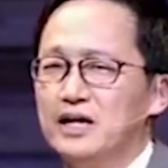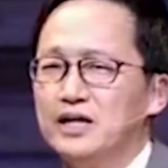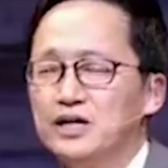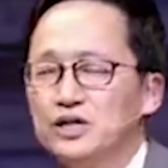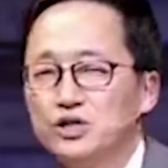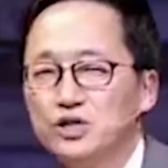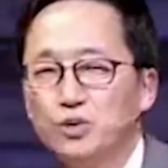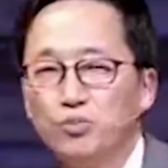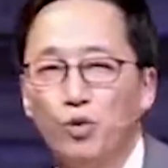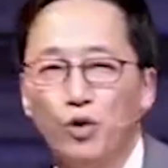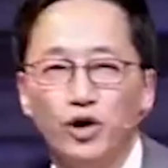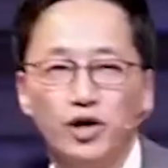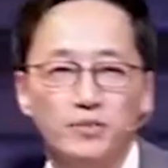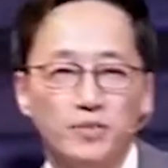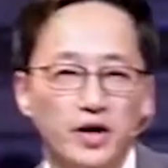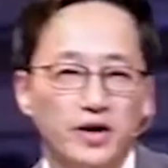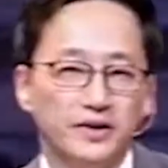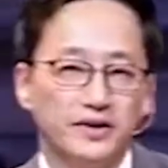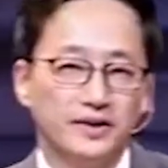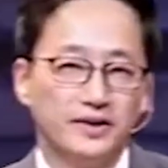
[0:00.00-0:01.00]
그저
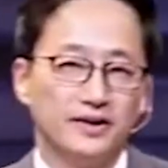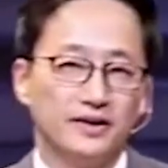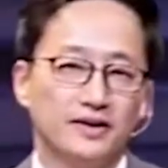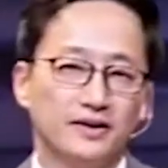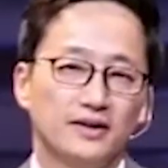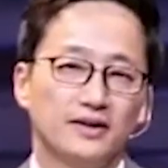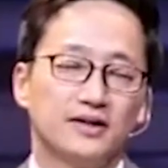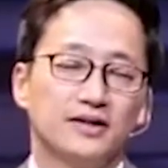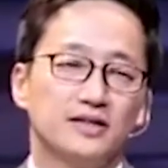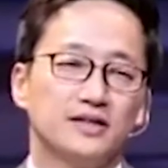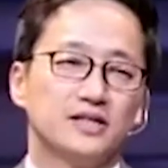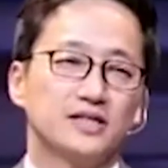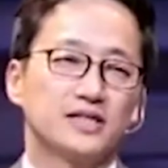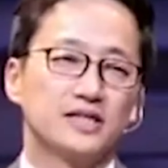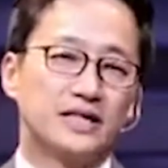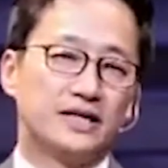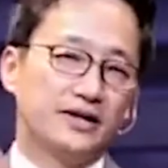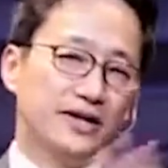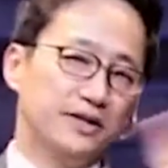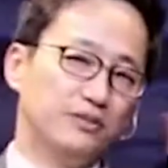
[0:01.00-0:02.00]
모이면
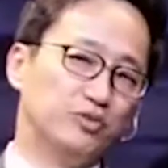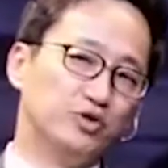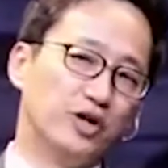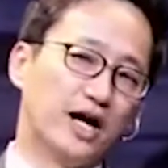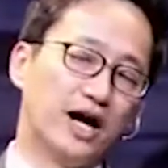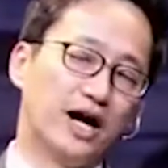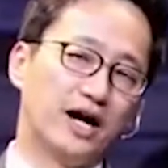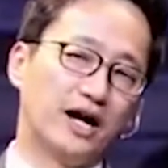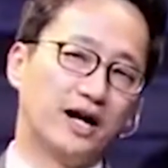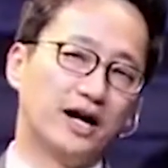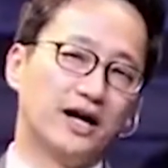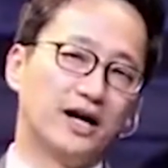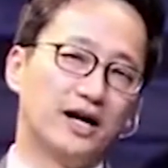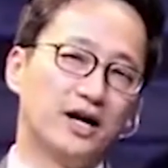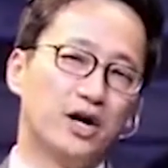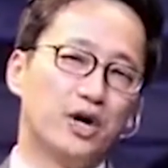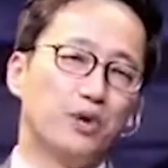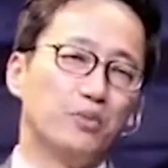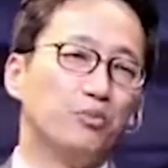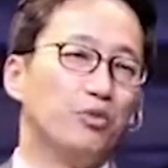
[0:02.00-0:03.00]
스크린 문화,
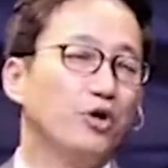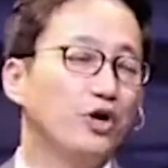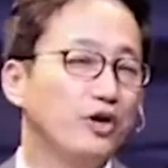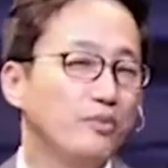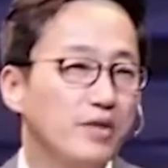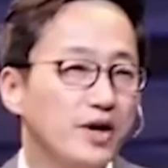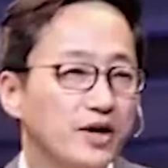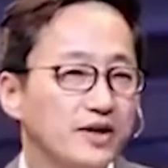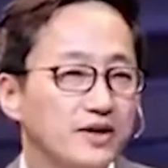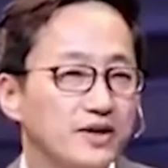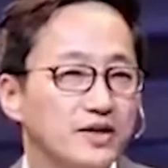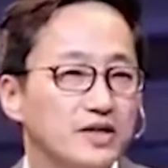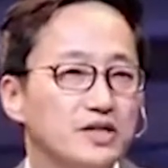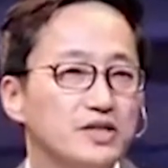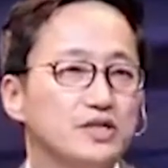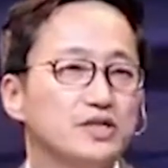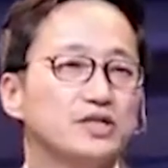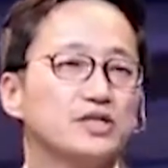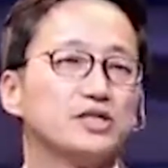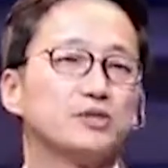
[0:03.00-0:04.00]

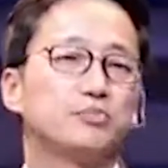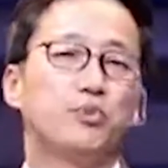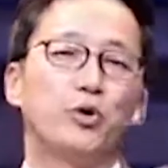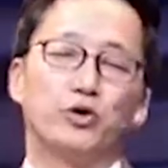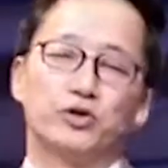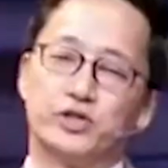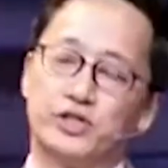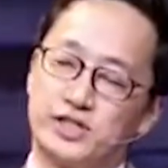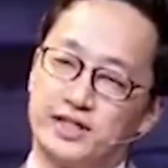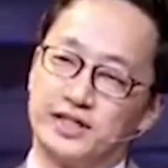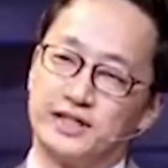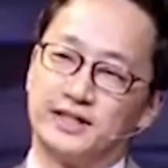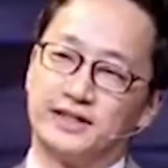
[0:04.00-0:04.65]
모이면 스포츠.